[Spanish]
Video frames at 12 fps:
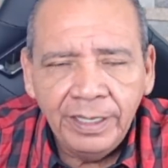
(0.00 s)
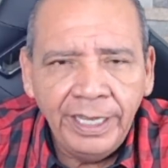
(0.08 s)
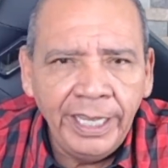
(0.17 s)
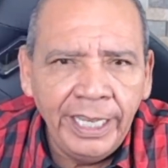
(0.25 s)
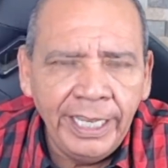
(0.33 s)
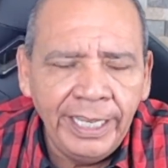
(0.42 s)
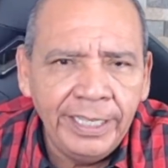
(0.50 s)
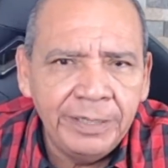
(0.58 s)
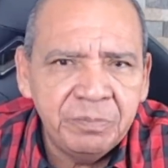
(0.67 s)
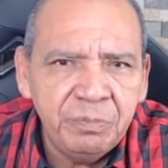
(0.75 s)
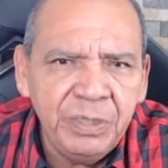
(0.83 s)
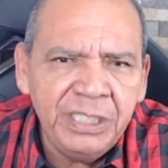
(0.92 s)
eh,
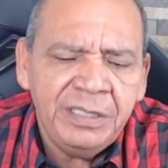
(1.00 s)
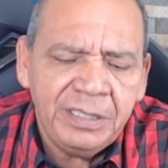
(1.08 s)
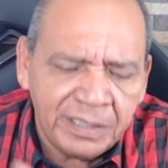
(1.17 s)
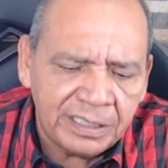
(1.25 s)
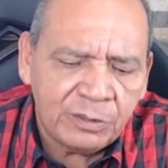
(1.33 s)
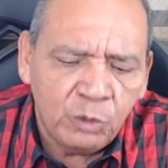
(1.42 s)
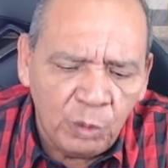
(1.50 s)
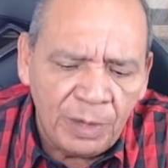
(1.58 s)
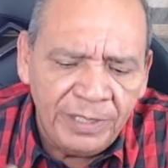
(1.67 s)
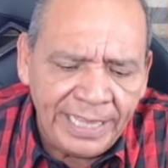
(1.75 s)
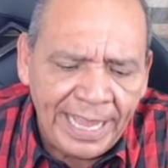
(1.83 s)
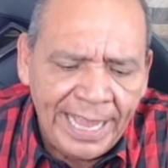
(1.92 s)
pues sube
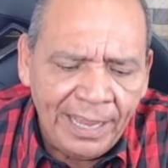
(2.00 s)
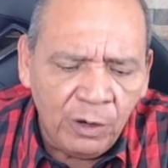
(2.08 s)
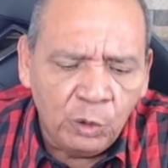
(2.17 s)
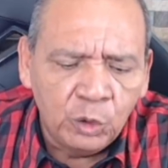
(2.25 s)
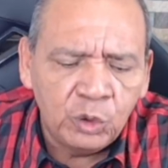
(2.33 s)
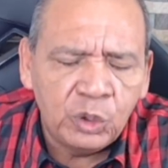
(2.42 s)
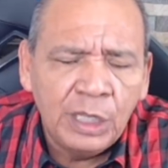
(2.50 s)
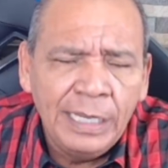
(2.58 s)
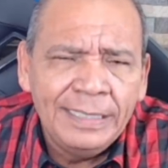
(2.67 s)
videos,